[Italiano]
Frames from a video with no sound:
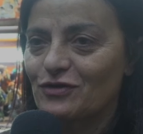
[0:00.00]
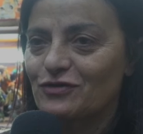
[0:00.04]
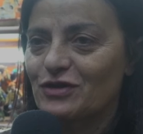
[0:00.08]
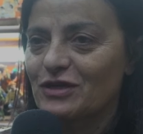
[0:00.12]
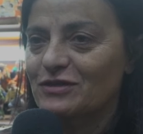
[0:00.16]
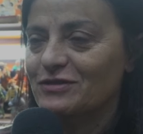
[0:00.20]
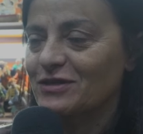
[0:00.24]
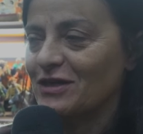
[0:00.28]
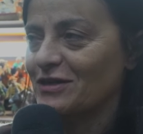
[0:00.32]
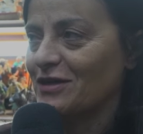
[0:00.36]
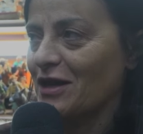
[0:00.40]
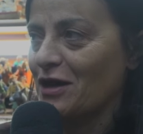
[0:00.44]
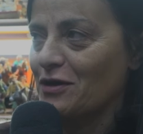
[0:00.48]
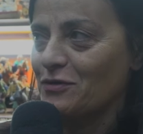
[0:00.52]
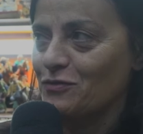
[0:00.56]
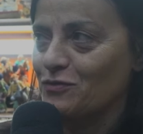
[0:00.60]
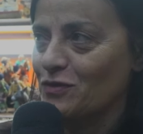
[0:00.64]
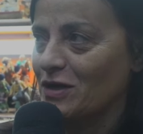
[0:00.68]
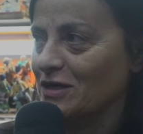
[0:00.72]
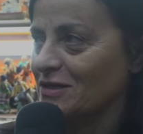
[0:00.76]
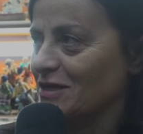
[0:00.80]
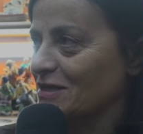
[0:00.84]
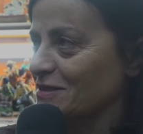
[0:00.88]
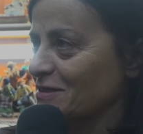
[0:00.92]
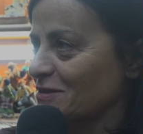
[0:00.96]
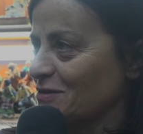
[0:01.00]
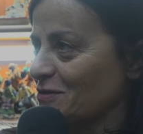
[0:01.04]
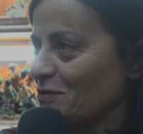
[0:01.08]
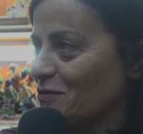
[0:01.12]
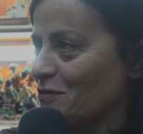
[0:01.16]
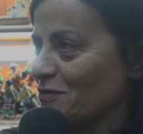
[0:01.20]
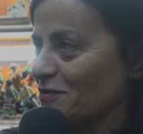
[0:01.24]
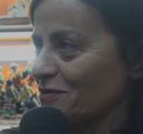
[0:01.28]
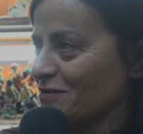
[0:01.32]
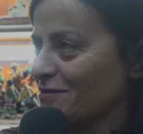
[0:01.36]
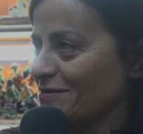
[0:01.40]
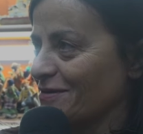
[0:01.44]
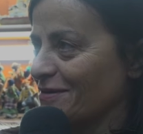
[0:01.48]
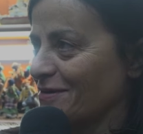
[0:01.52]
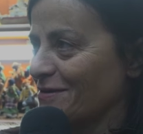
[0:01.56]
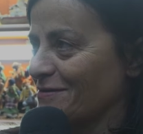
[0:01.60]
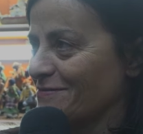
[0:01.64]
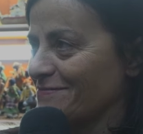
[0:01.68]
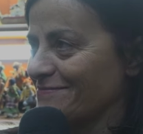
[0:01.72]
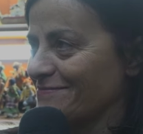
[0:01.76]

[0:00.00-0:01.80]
detto è una giornata storta.